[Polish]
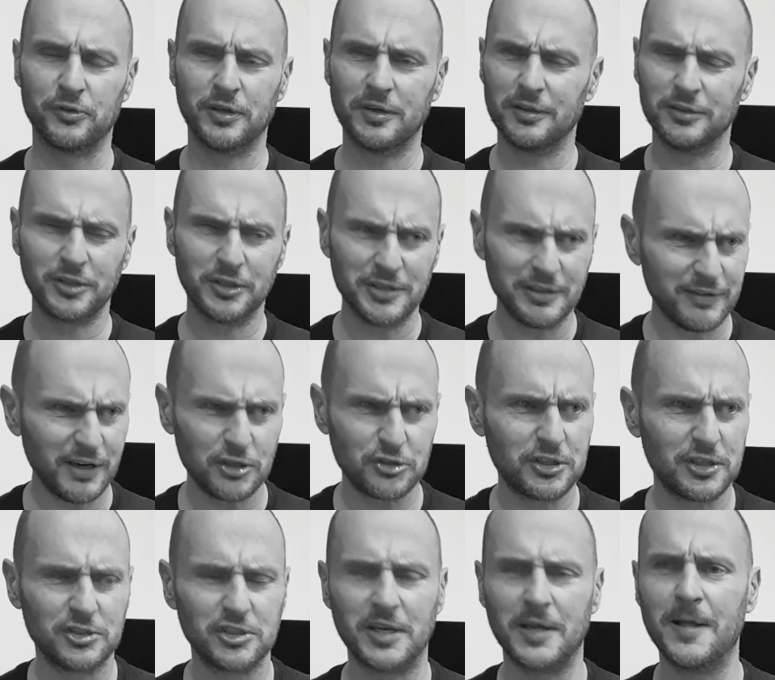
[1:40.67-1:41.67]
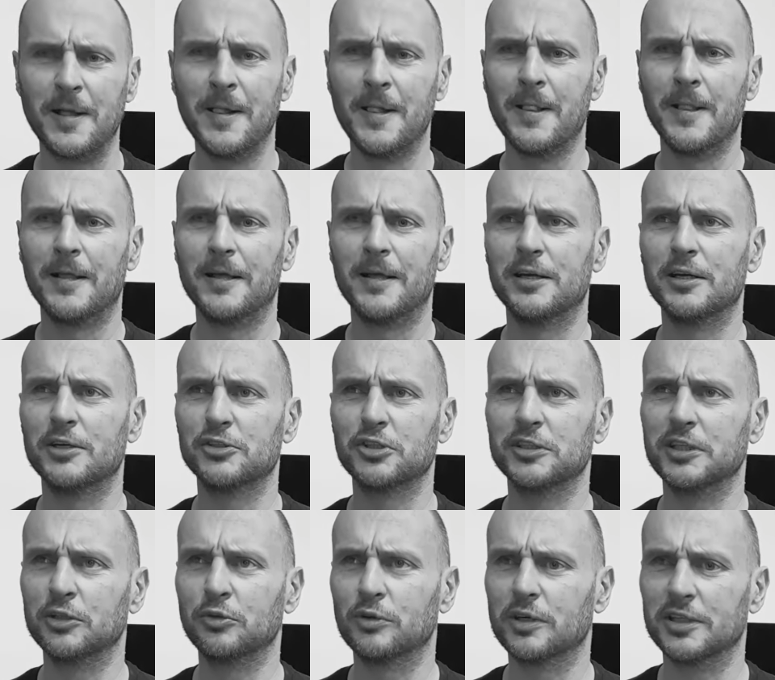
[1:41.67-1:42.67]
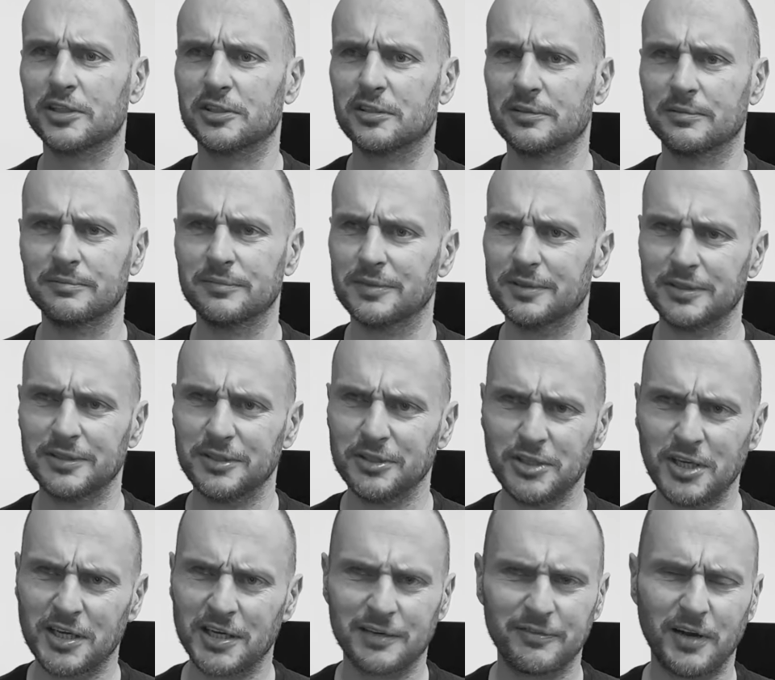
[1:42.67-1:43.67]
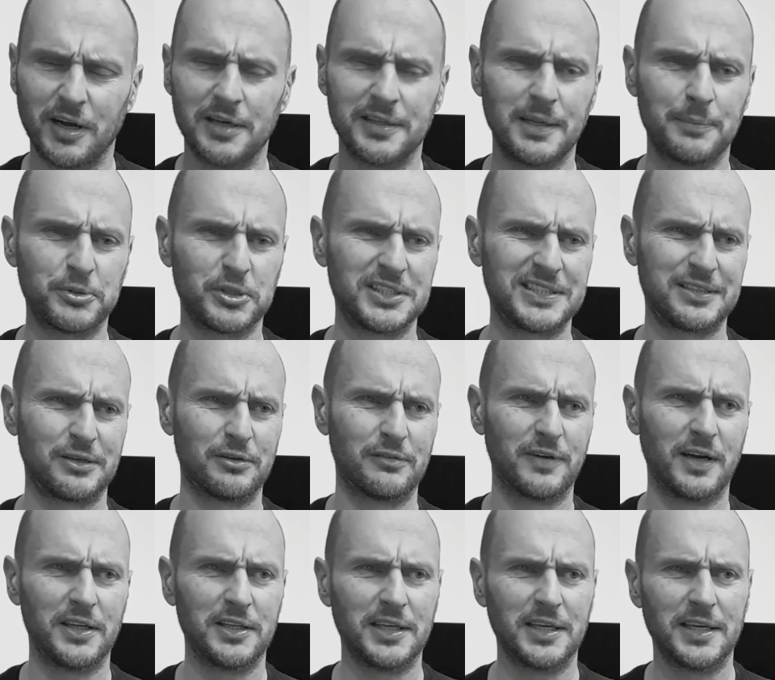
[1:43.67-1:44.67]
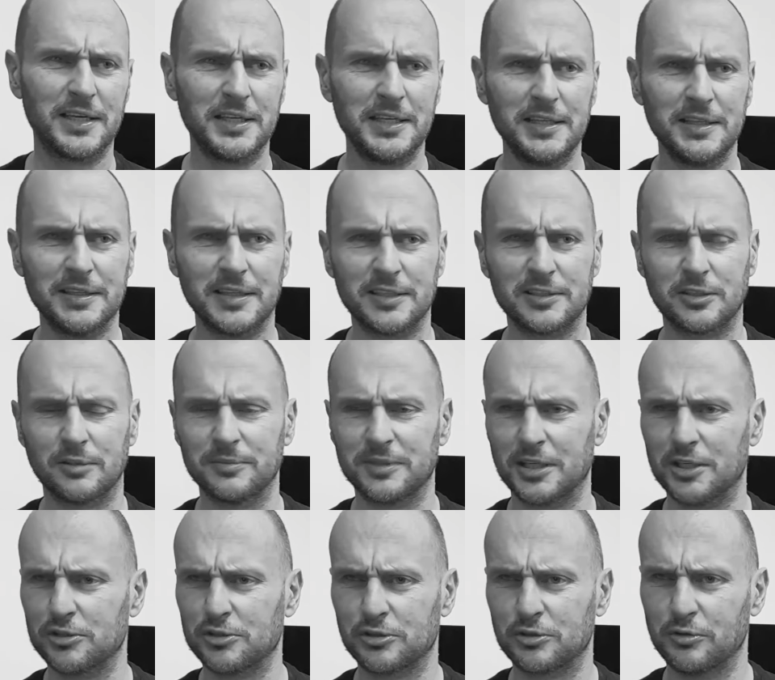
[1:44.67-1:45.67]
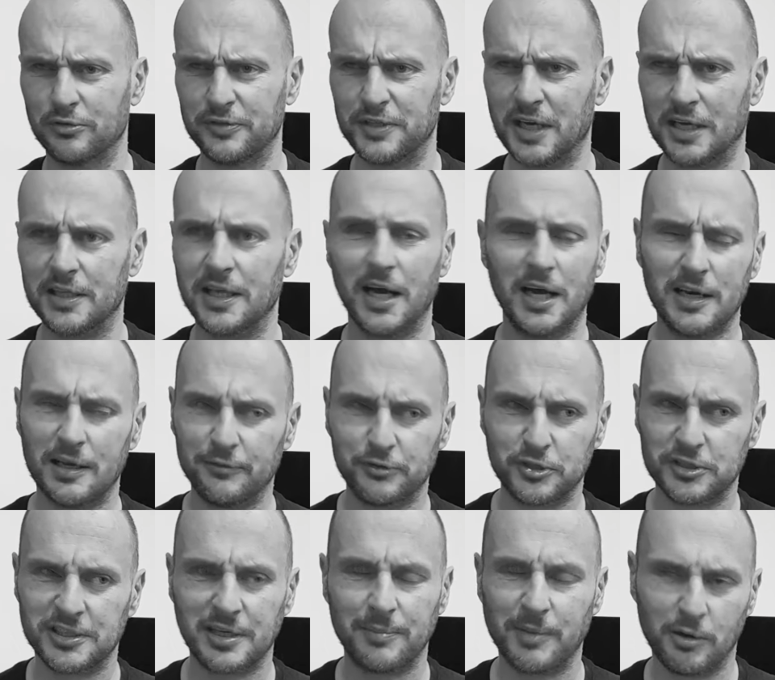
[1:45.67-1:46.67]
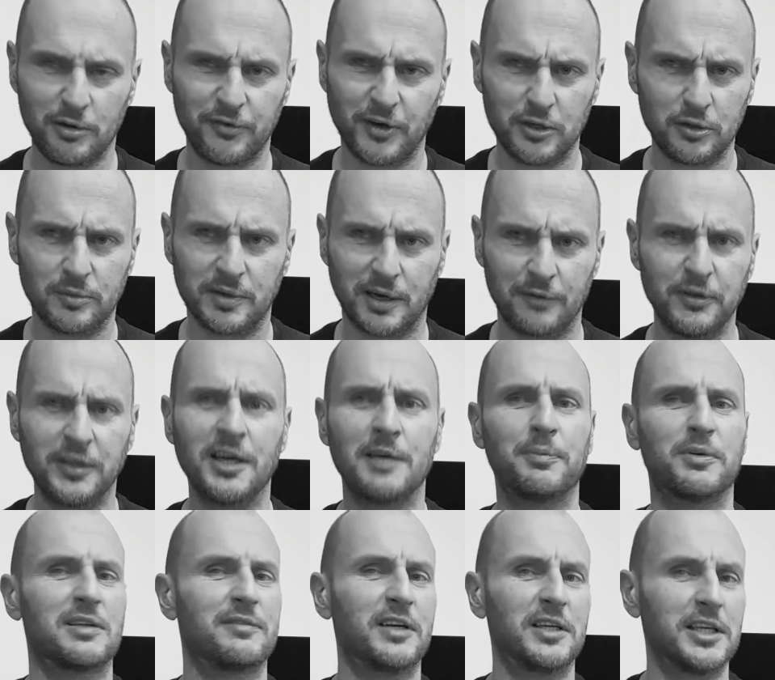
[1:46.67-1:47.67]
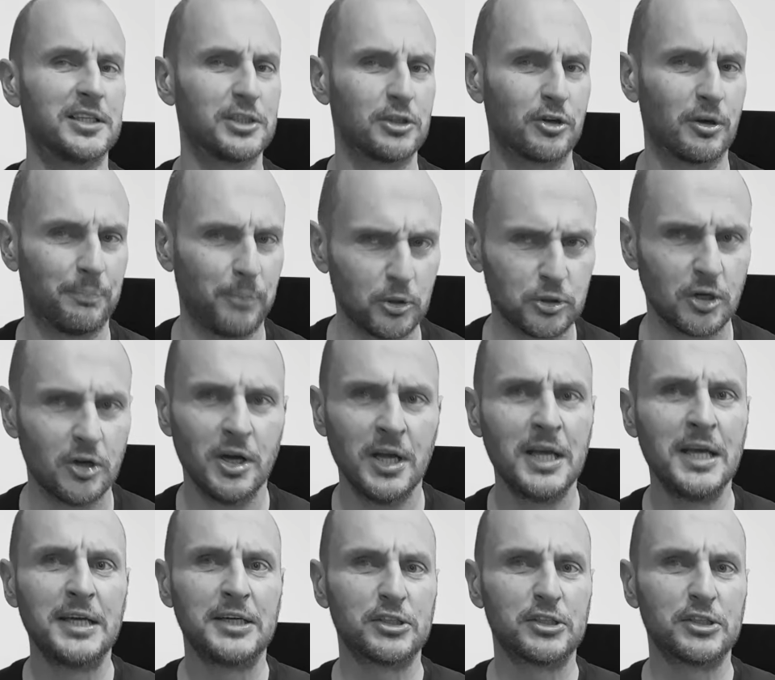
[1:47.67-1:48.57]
To, to nieważne, że, że niektóre są niegrywalne przez sterowanie, inne są też gówniane, ale wszystkie miały fajną grafikę i podawali je tylko po to,